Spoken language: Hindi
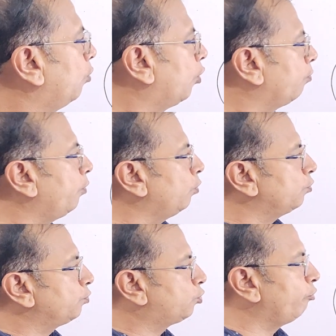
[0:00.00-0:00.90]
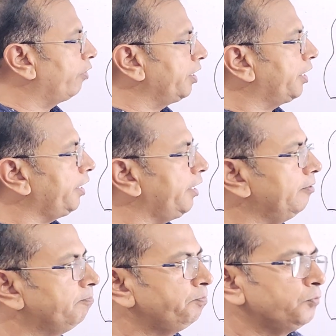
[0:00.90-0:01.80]
और वो सुवर्णगिरी
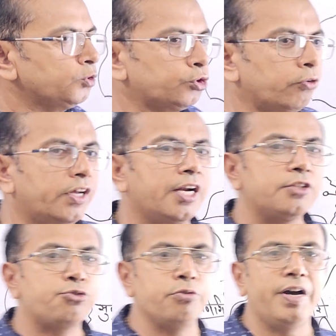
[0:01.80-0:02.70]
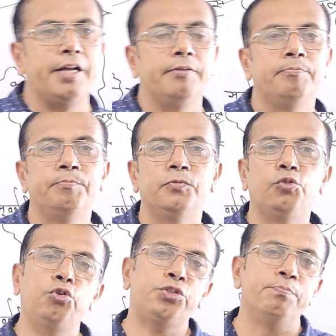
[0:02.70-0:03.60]
सोनग्रा चौहान
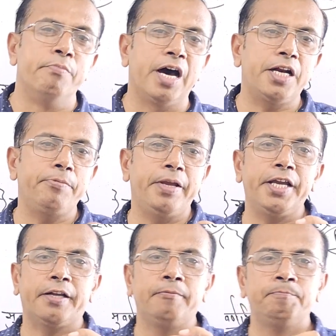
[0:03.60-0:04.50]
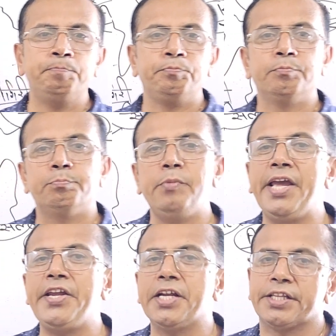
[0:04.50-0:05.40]
उस मार्ग में एक
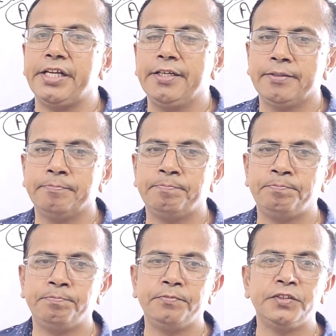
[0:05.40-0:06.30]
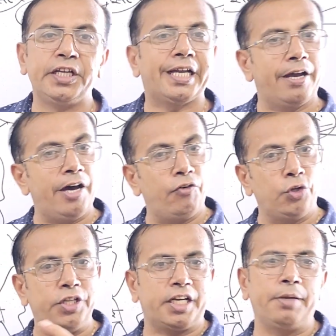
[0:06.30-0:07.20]
बेरियर थे एक
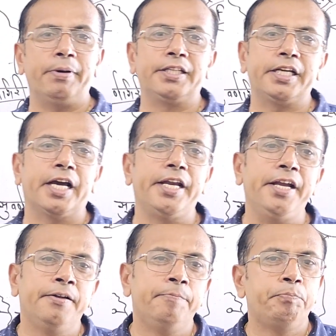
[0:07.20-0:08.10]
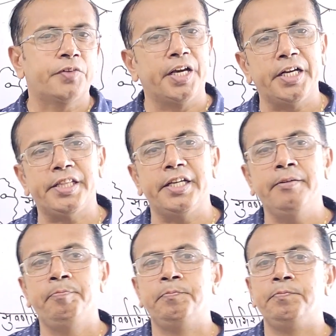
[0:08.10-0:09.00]
अवरोधक की भांति कार्य कर रहे थे
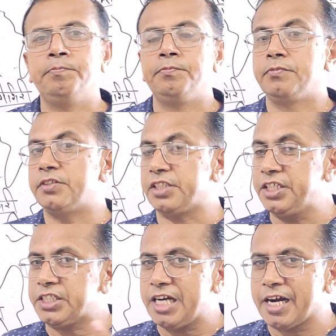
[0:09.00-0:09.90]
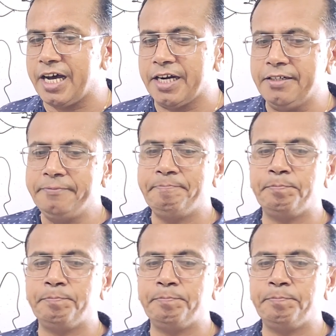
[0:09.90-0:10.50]
तीसरा कारण